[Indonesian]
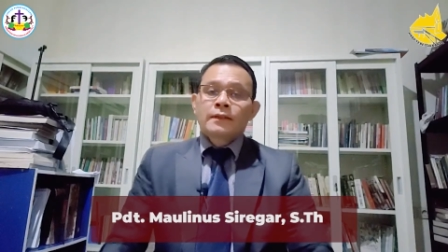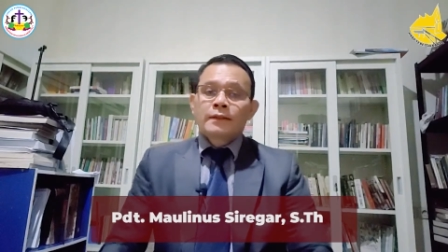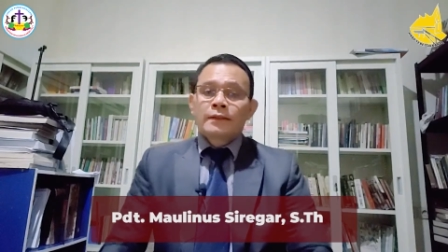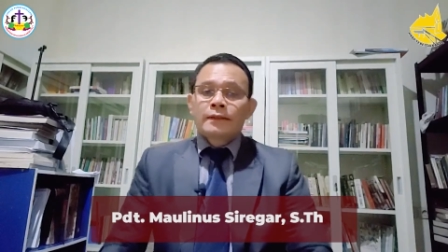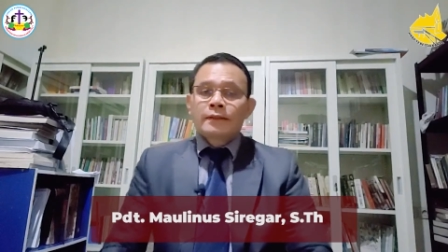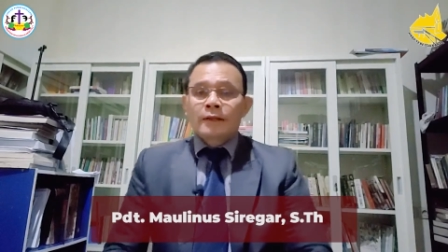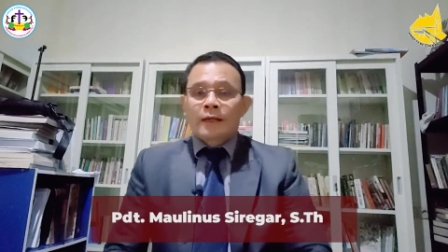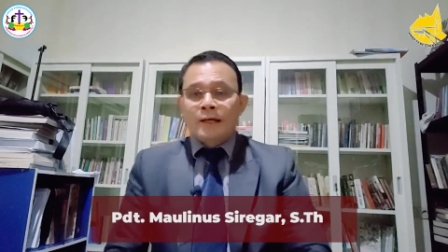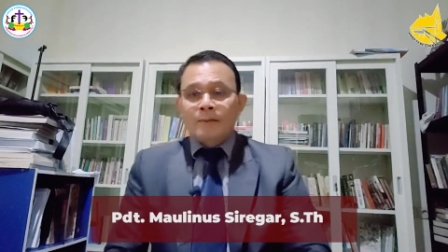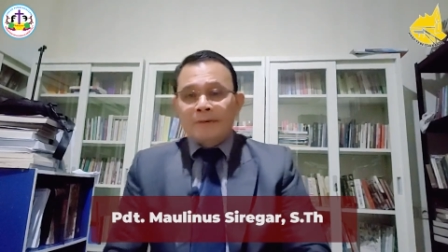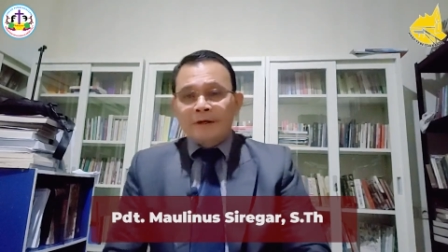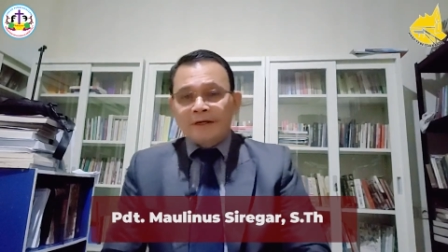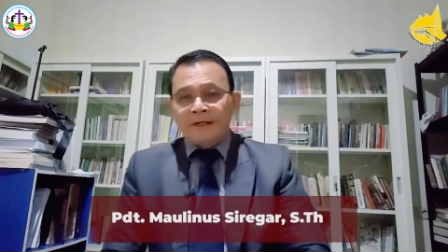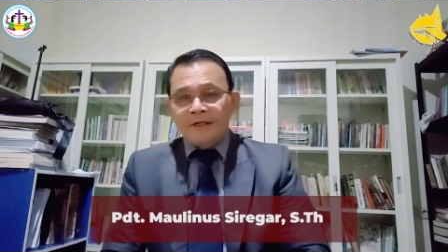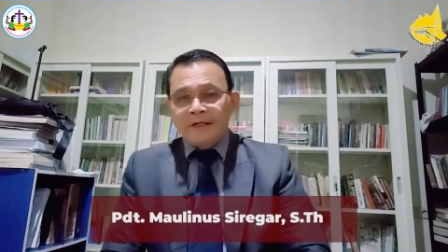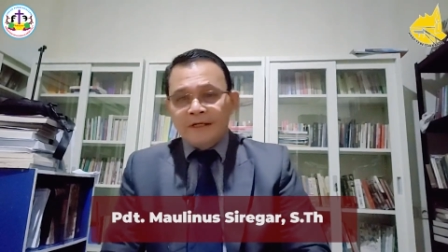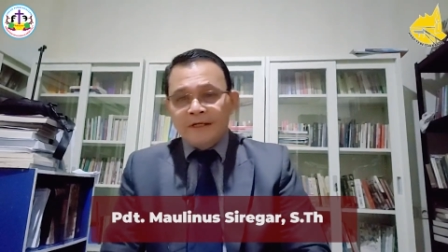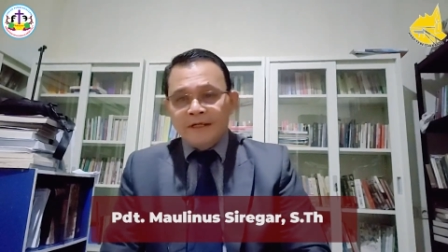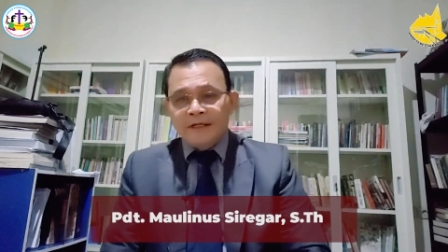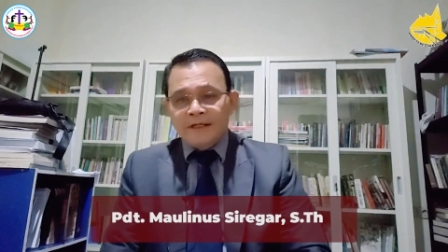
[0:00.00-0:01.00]
Amang dan
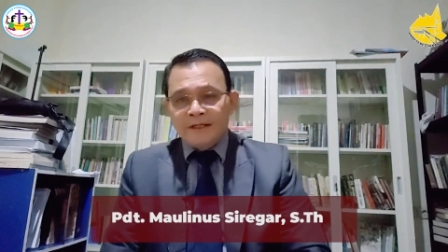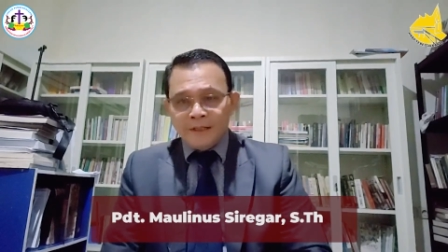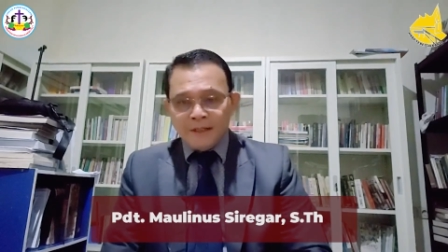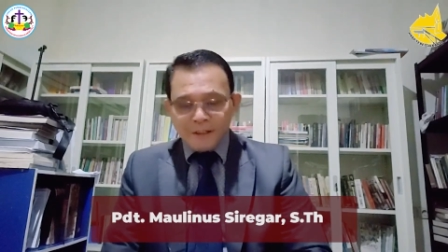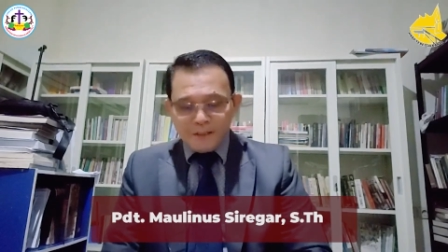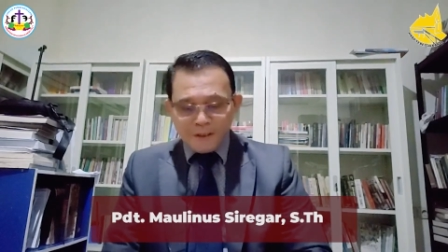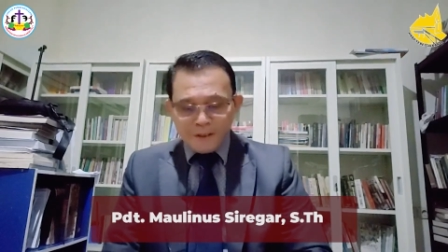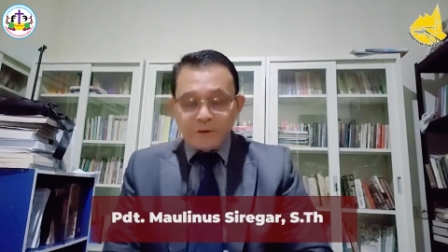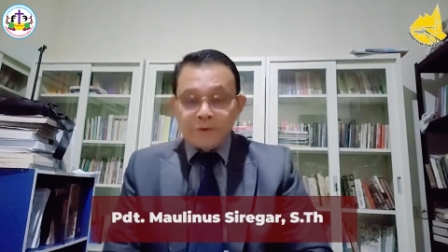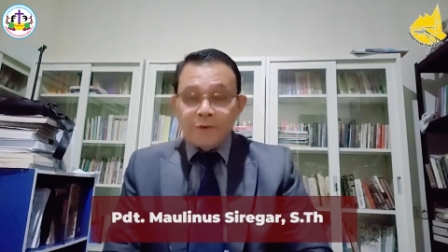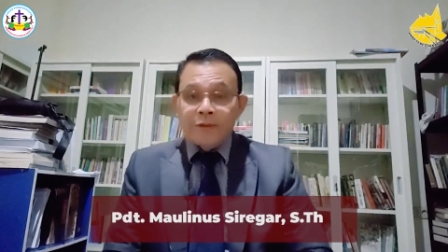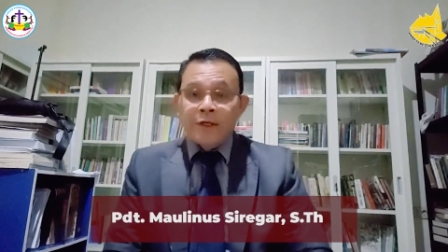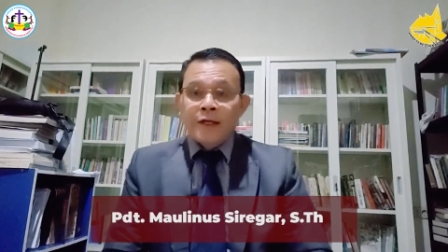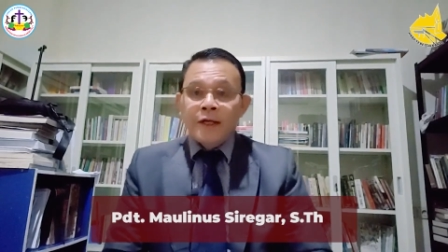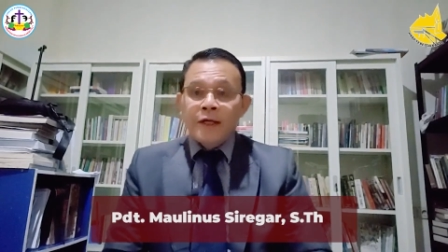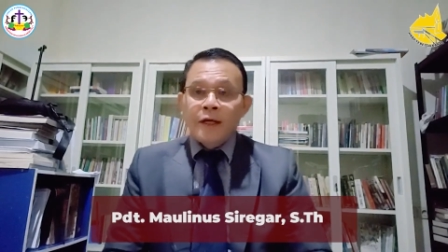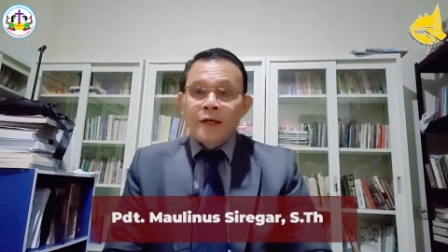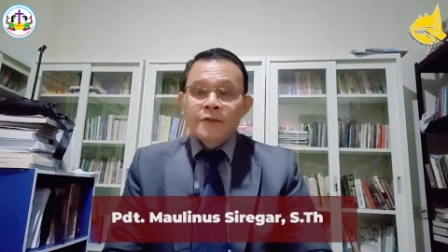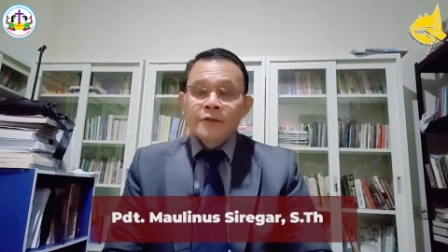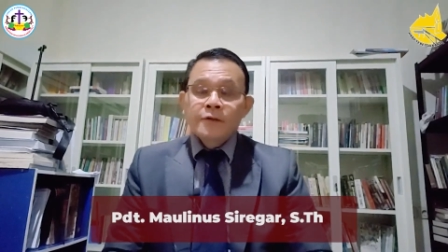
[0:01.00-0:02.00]
Inang dan
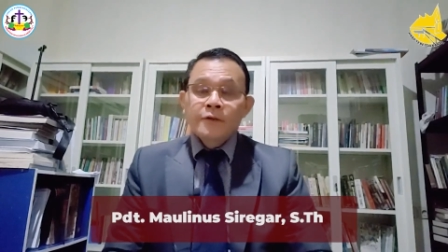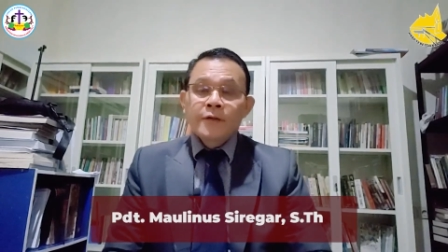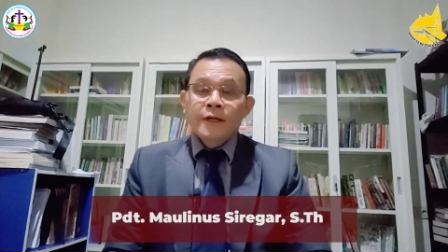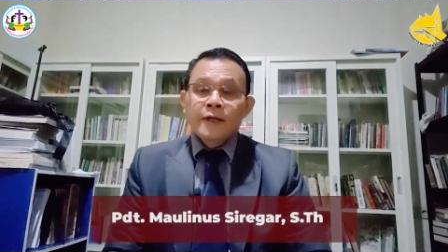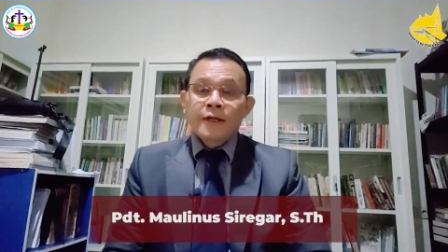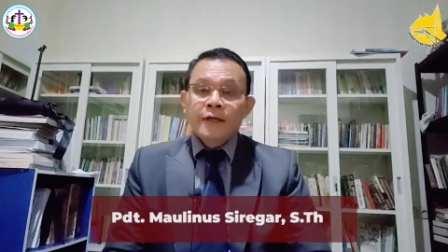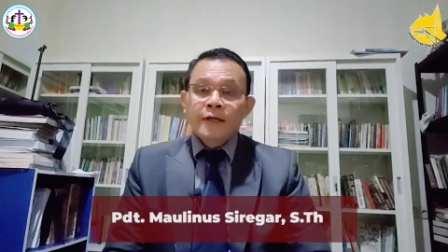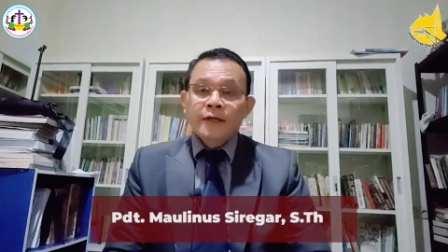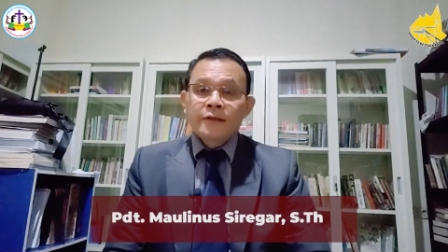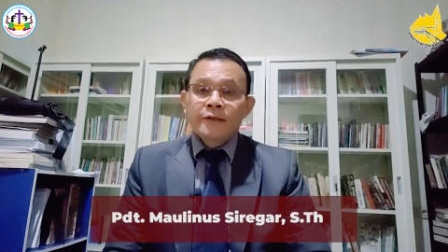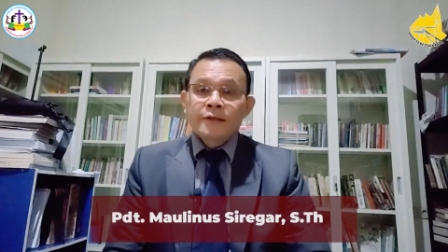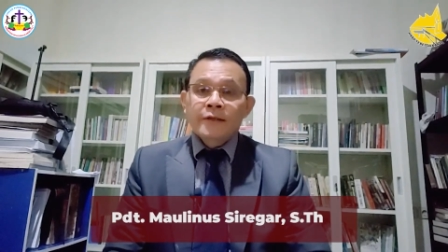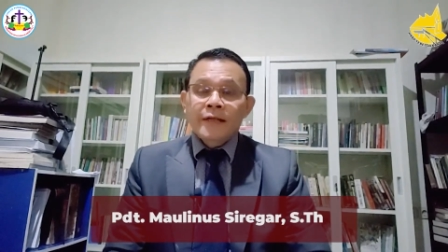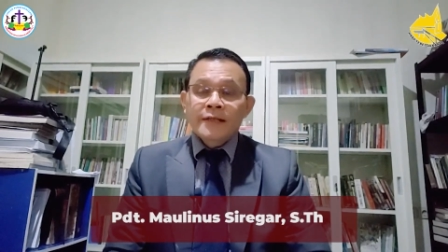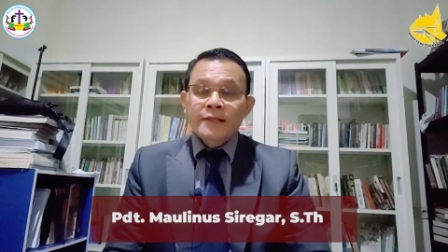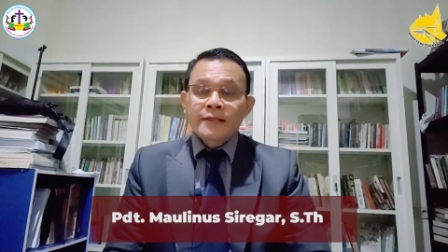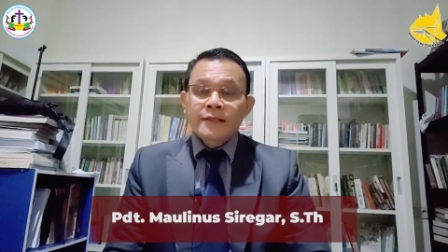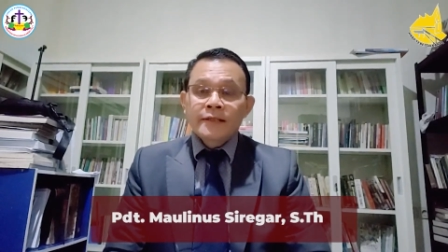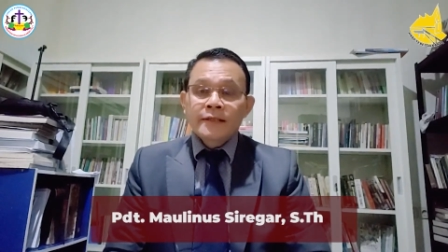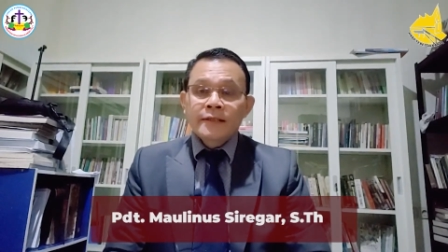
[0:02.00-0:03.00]
saudara-saudara yang
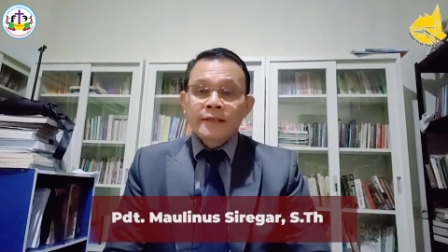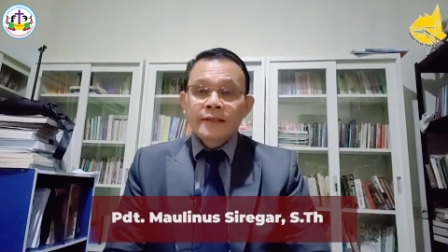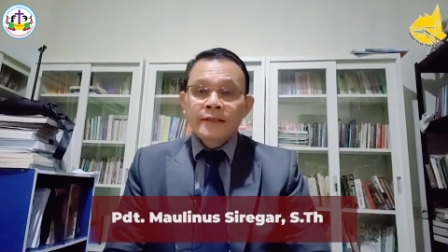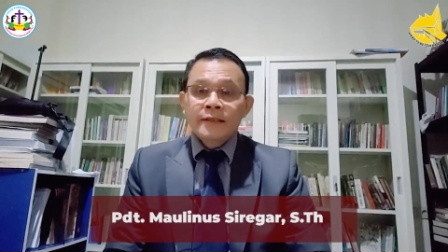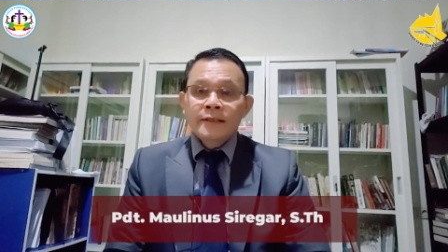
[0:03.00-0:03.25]
terkasih